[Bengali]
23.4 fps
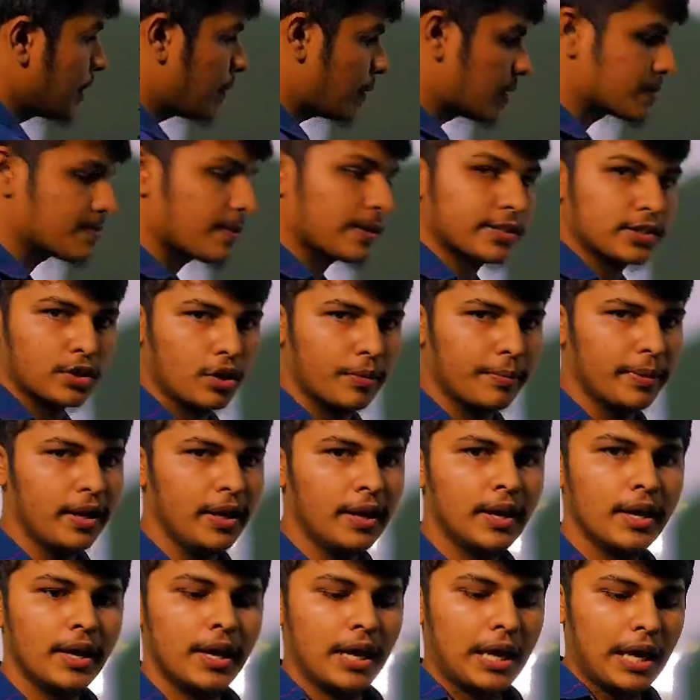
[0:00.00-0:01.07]
ডিফেন্স বাজেট হবে
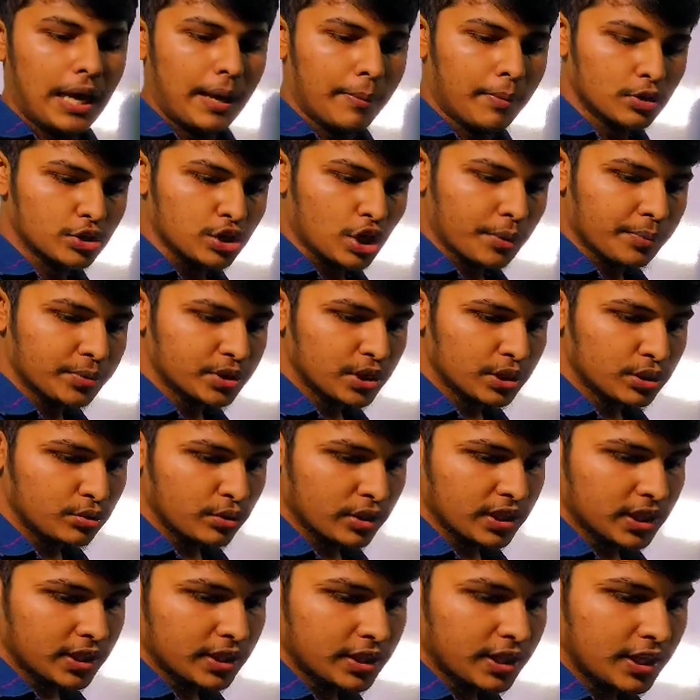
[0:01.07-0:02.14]
এবং সর্বশেষ
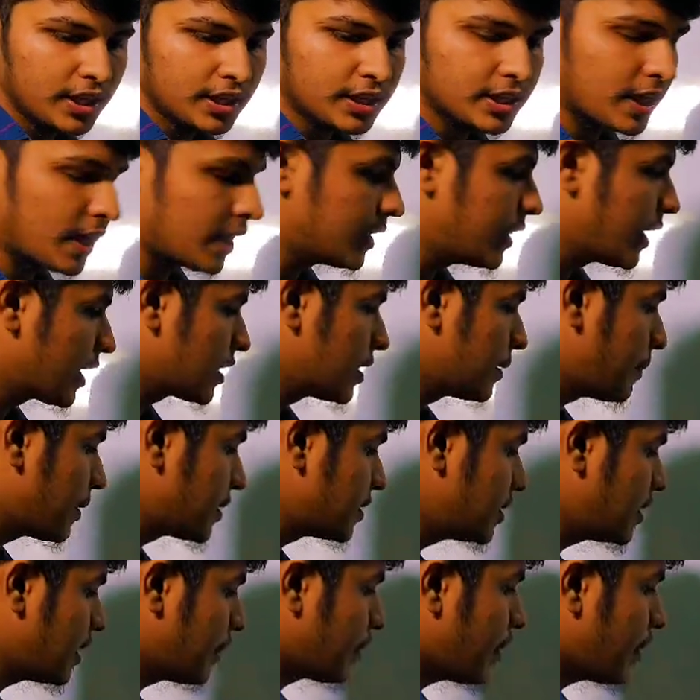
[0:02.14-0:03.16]
দু সালে দেখতে পাচ্ছি